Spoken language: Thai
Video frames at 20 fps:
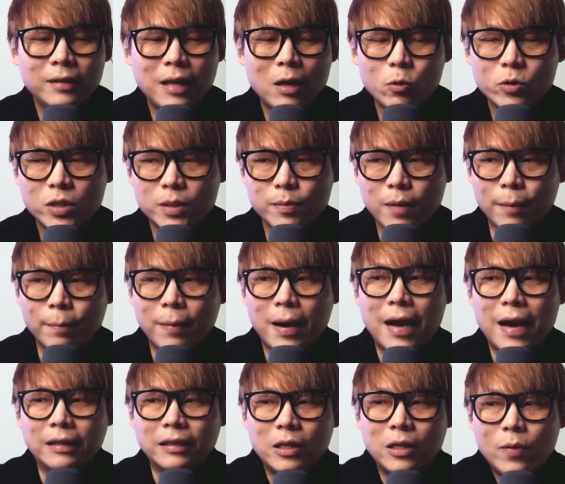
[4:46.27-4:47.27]
ถ้าคุณสมัคร
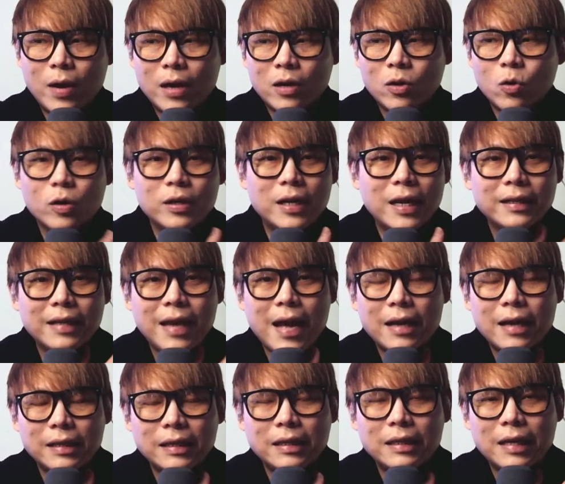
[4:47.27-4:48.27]
ผ่าน QR code ด้าน
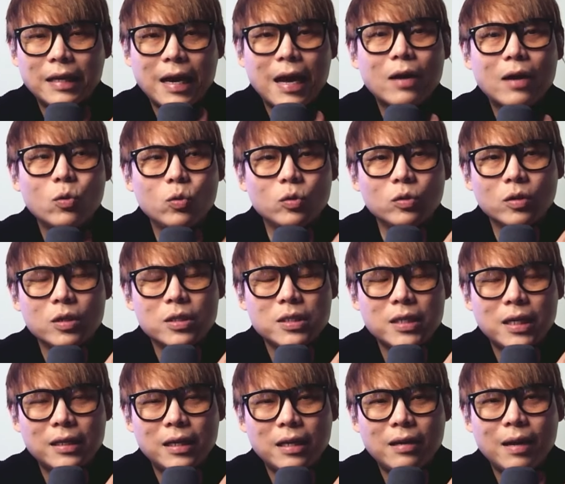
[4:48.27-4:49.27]
ข้างนี้นะฮะคุณก็
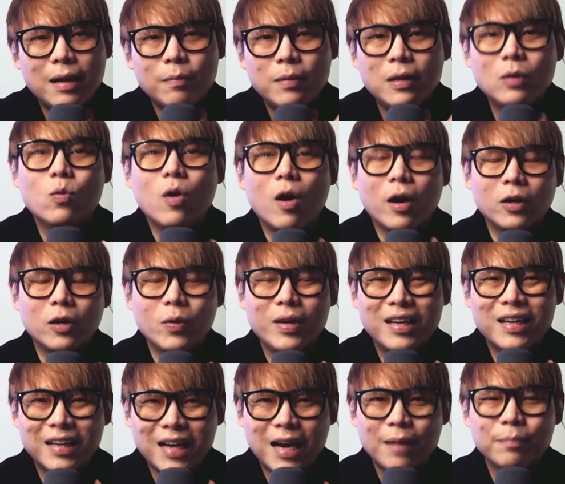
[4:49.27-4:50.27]
จะได้รับรีวอร์ดด้ว
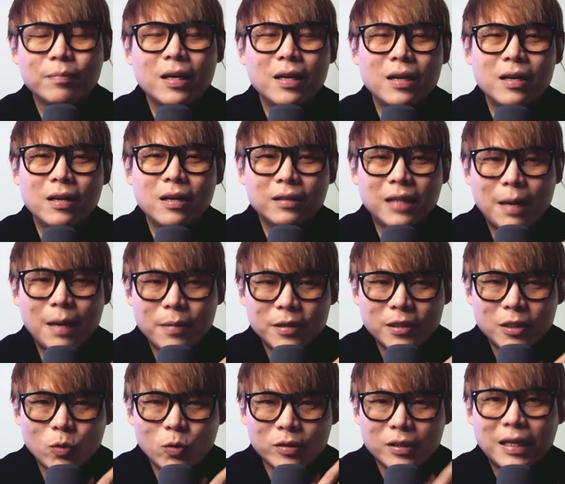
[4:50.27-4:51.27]
ยนะครับถ้าไม่
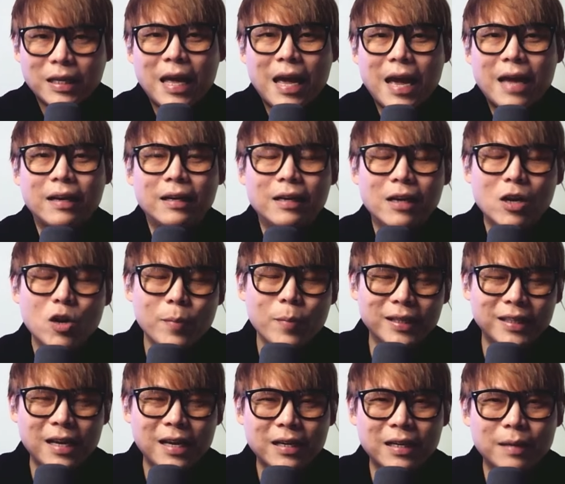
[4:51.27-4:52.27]
สะดวกสแกน เลื่อนลงไป
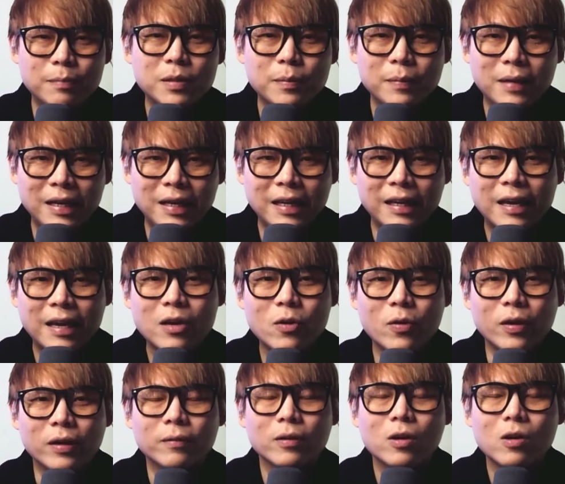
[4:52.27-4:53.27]
ใต้คลิปจะมีลิงก์ให้
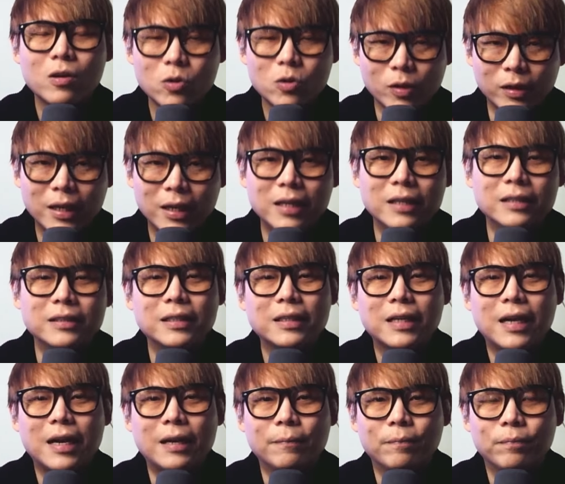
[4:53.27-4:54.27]
กด ก็กดได้เลยเช่น
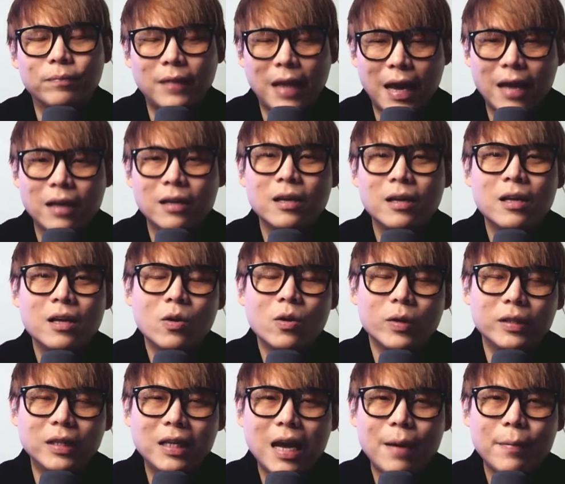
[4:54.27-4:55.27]
กันนะ
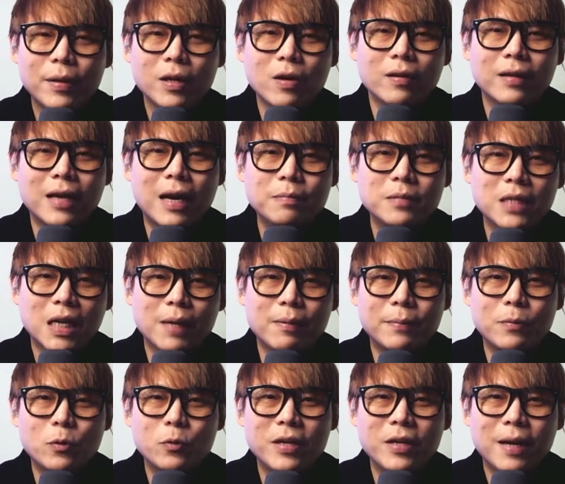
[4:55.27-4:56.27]
วันนี้ลาไปก่อนครับเจอกันให
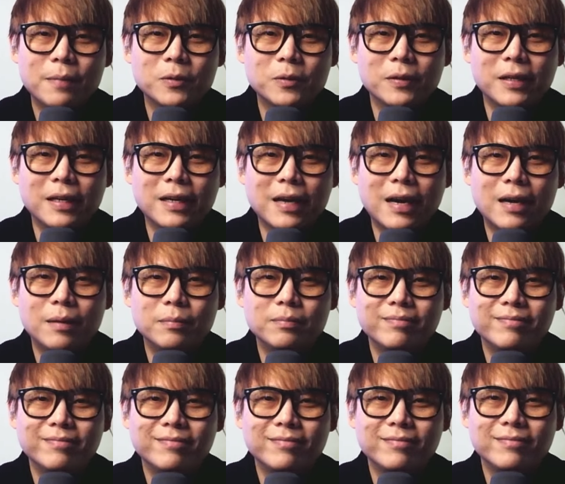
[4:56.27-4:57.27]
ม่พรุ่งนี้ครับ สวัสดีครับ